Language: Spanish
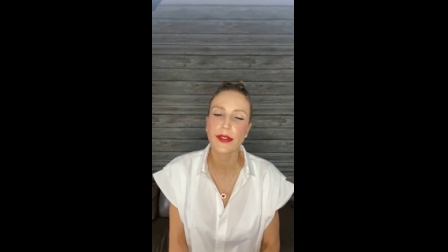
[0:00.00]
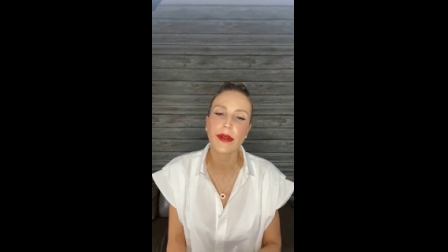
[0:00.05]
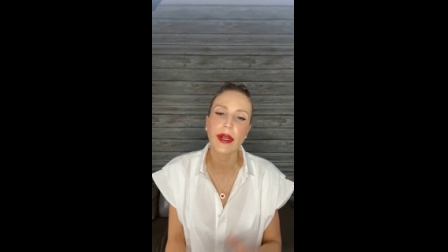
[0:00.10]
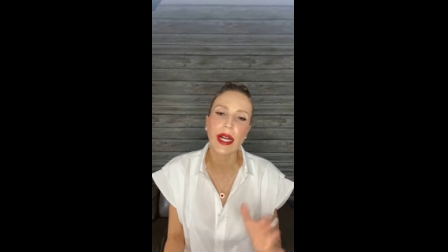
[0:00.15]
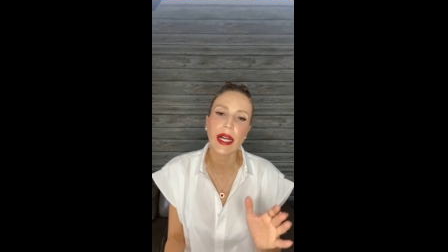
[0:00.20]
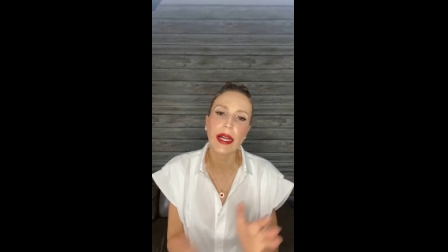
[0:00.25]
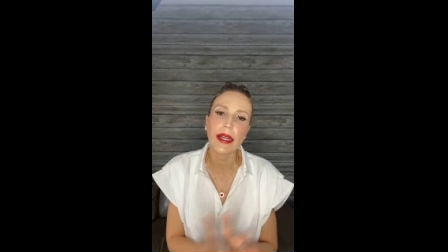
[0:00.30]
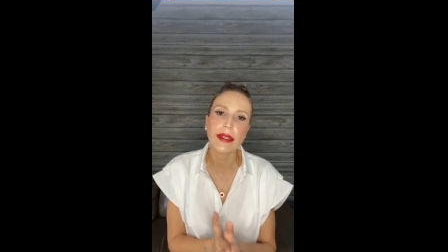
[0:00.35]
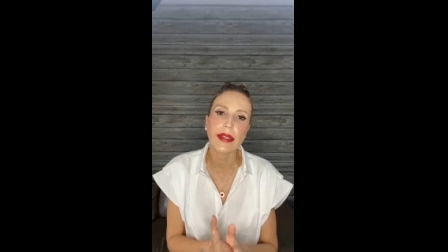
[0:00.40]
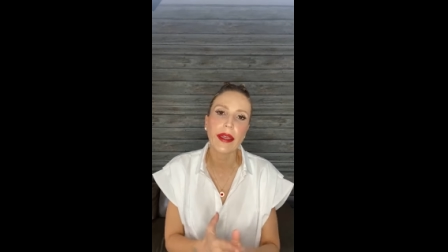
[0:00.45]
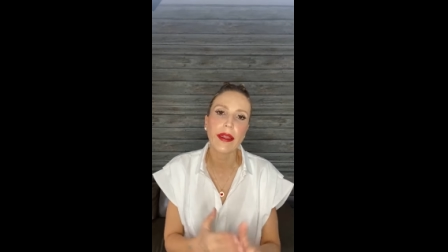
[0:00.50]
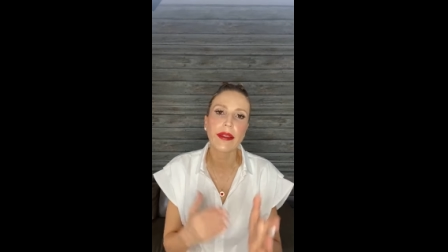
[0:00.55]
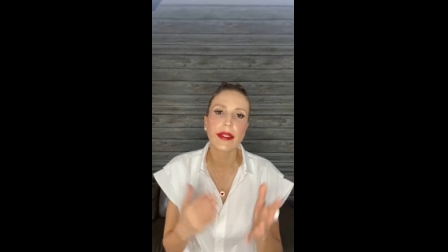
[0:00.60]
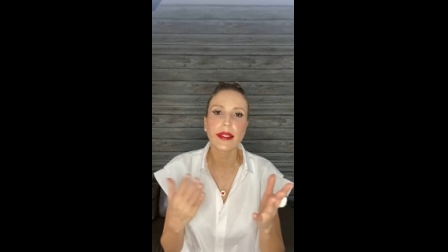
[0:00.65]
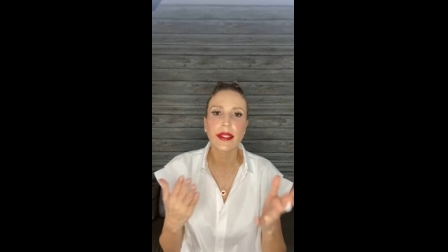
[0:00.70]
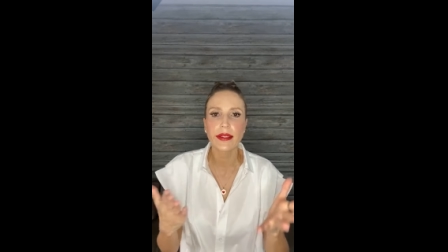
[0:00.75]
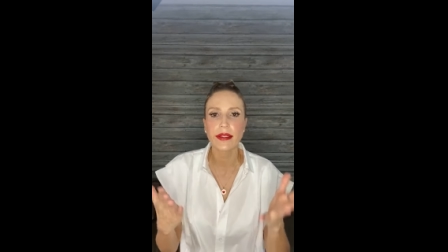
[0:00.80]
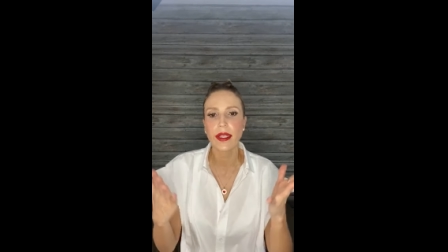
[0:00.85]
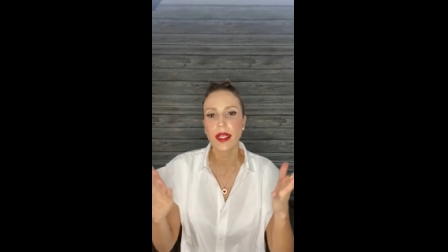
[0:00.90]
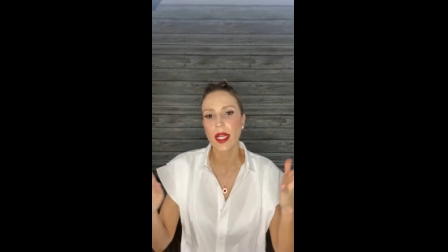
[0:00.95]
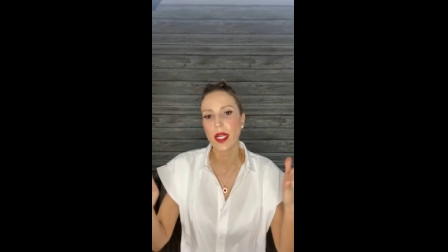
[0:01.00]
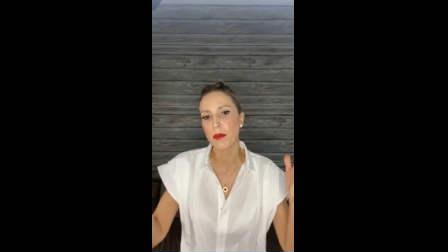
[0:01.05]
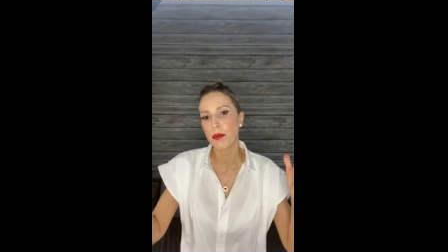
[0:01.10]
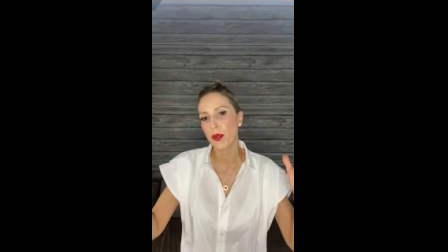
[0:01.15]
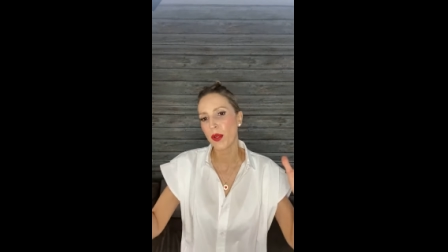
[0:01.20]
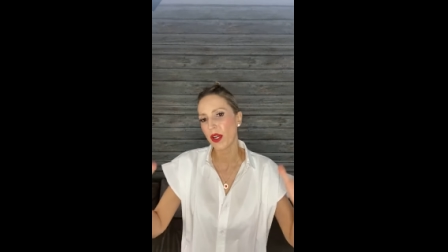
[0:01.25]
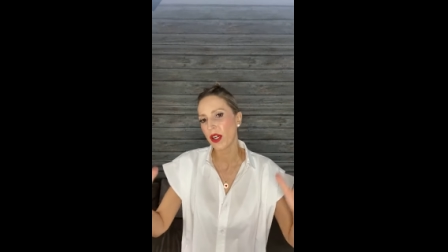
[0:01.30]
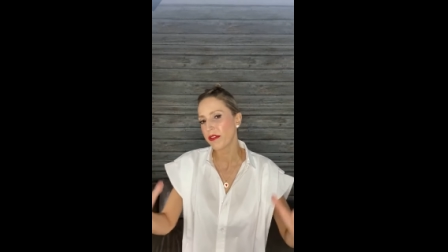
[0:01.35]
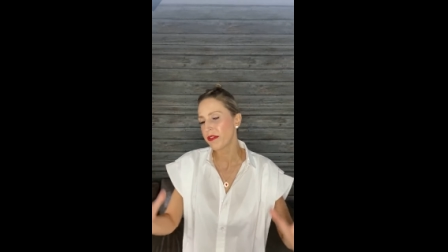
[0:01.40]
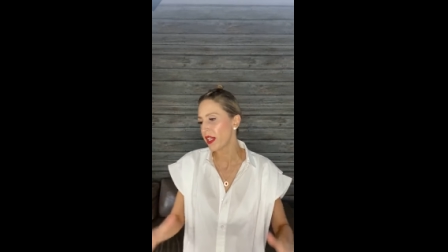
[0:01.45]
Y yo, ay, Edis, esa era la
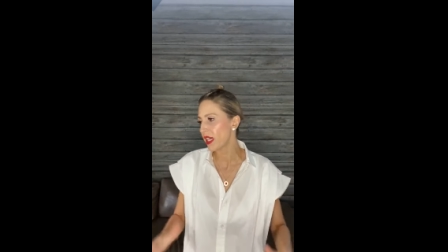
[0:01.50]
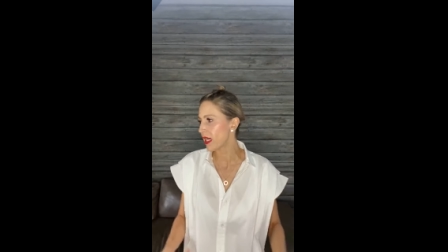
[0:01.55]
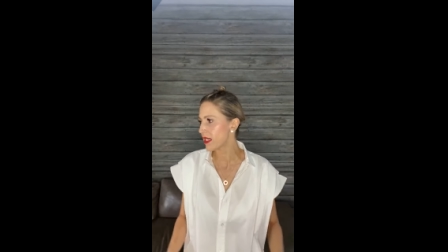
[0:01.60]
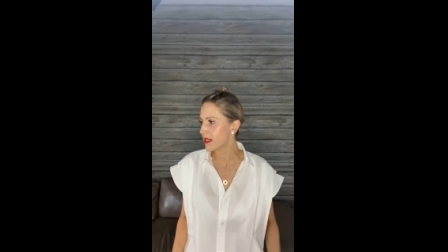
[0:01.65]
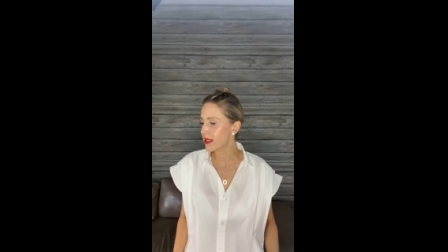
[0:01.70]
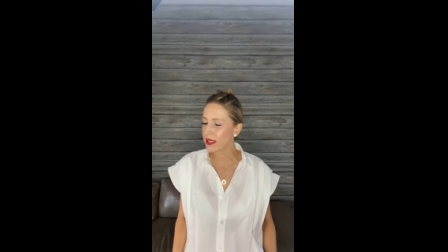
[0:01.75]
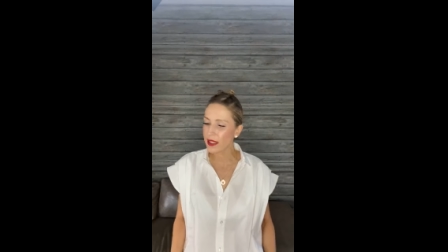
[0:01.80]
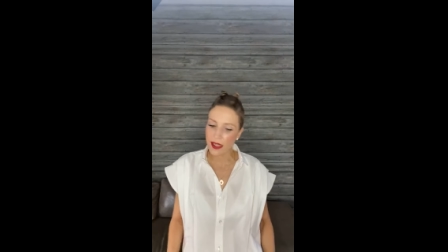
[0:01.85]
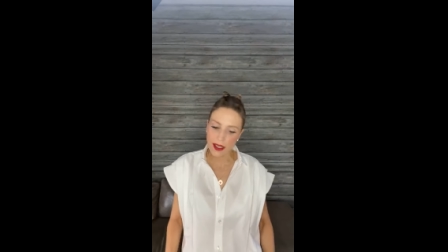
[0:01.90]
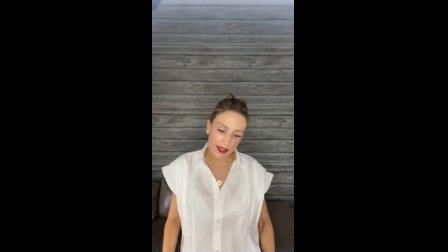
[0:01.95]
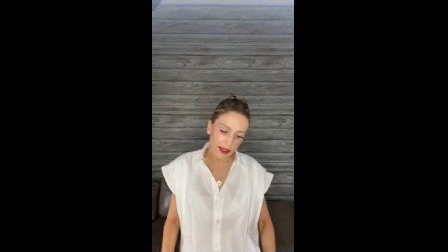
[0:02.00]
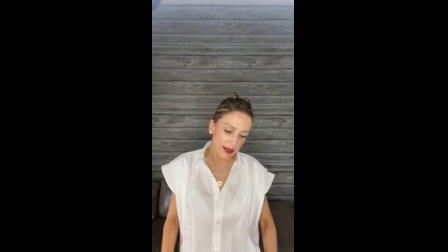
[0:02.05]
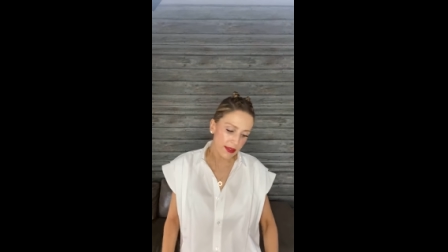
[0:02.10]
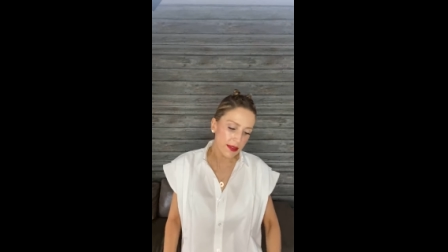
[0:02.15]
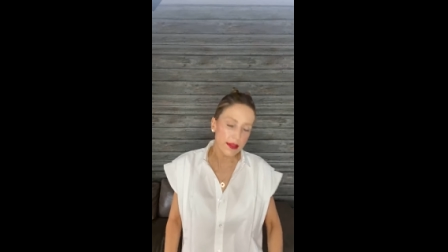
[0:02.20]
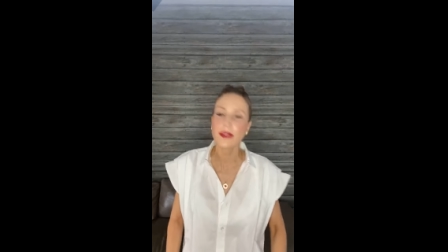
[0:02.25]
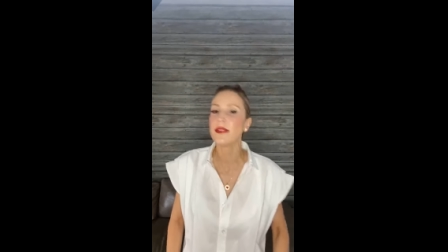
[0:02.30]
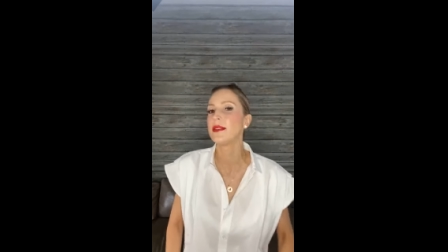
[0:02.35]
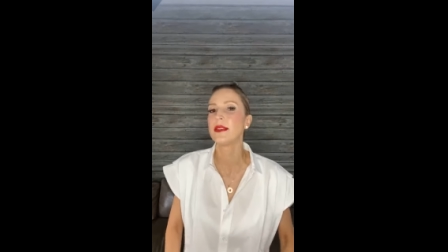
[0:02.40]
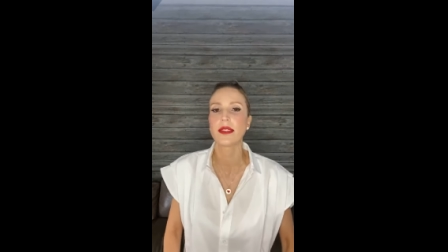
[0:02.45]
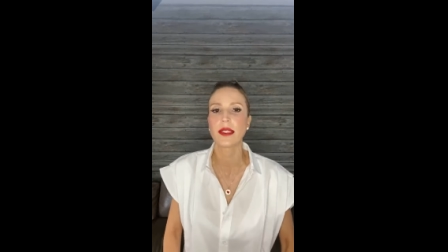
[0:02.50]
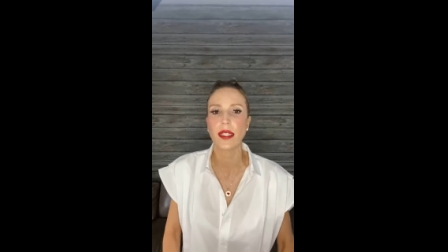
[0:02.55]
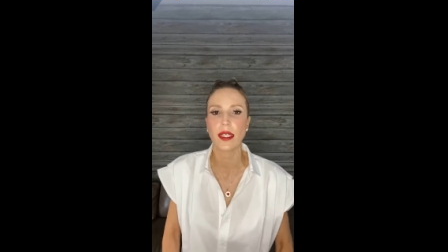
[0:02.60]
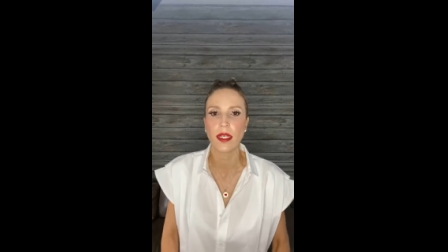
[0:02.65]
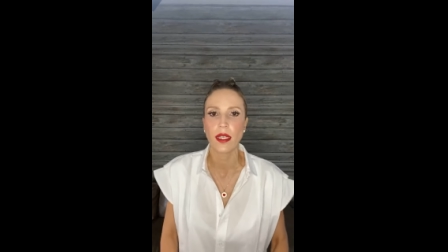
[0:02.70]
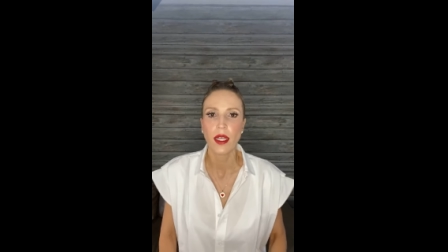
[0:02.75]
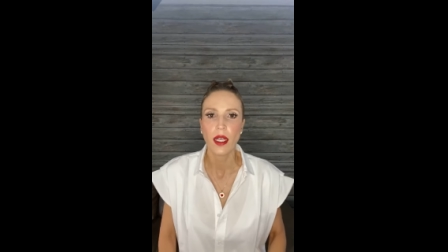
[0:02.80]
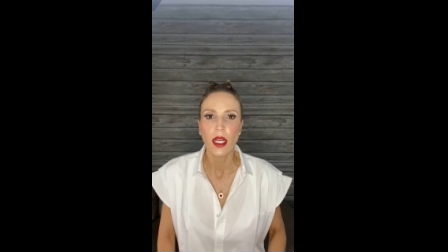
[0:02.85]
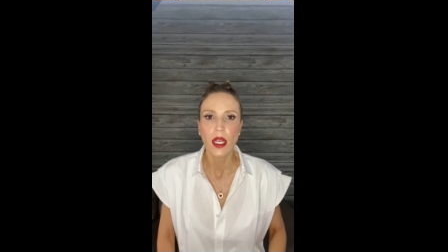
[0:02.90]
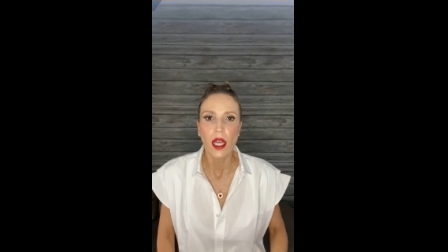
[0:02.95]
prueba
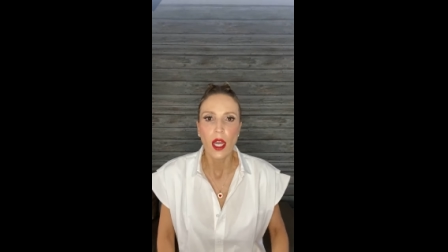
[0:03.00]
fehaciente